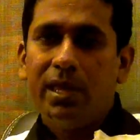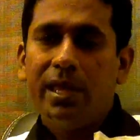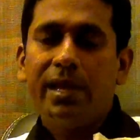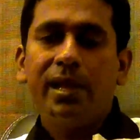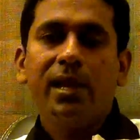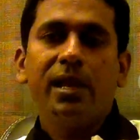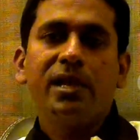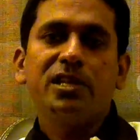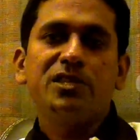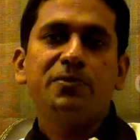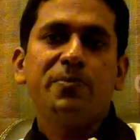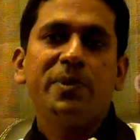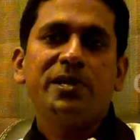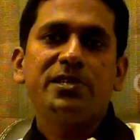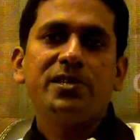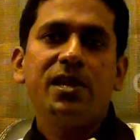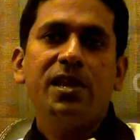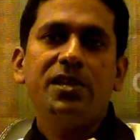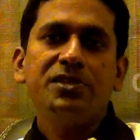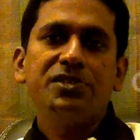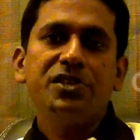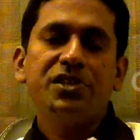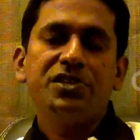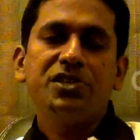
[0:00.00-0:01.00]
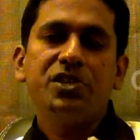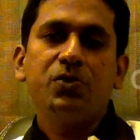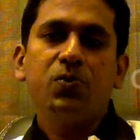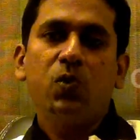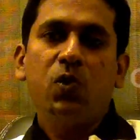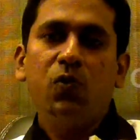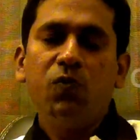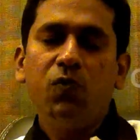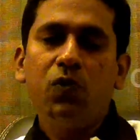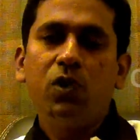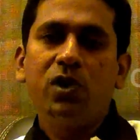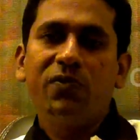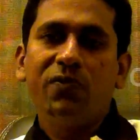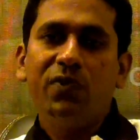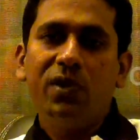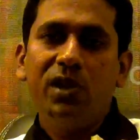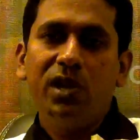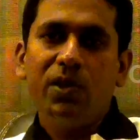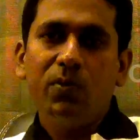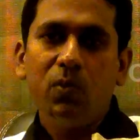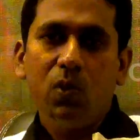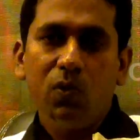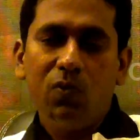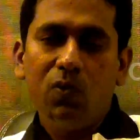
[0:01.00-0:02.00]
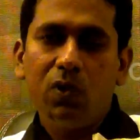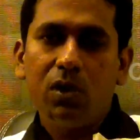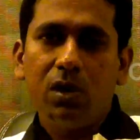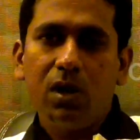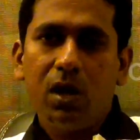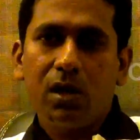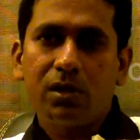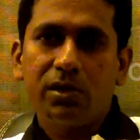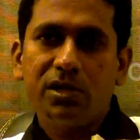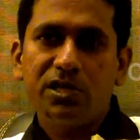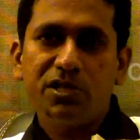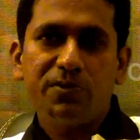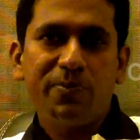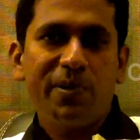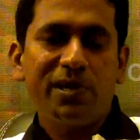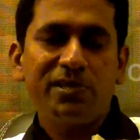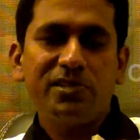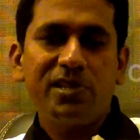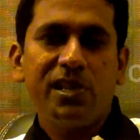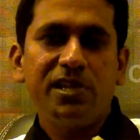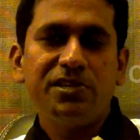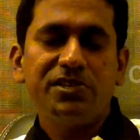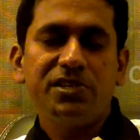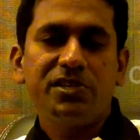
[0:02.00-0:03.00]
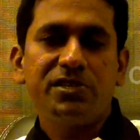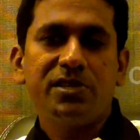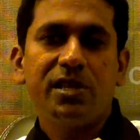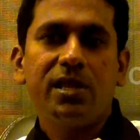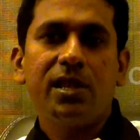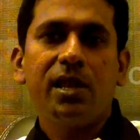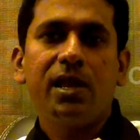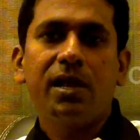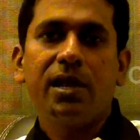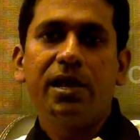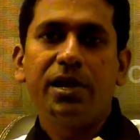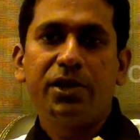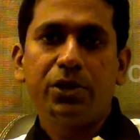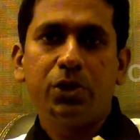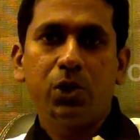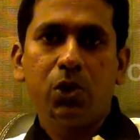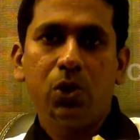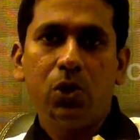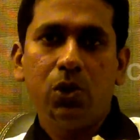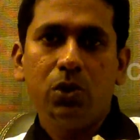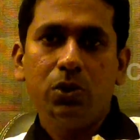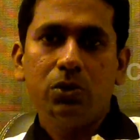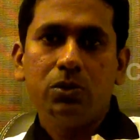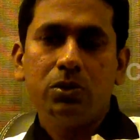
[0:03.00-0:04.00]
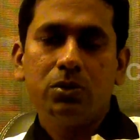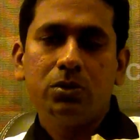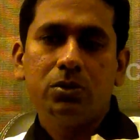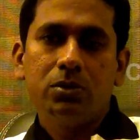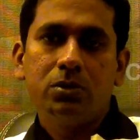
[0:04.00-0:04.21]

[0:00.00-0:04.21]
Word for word: எங்களுக்கு ஸ்பெஷலைசேஷன் ஒவ்வொரு ஃபீல்டையும் ஒவ்வொரு டாக்டர் ஸ்பெஷலைசேஷன் தான் நாங்கள் எடுத்திருக்கோம்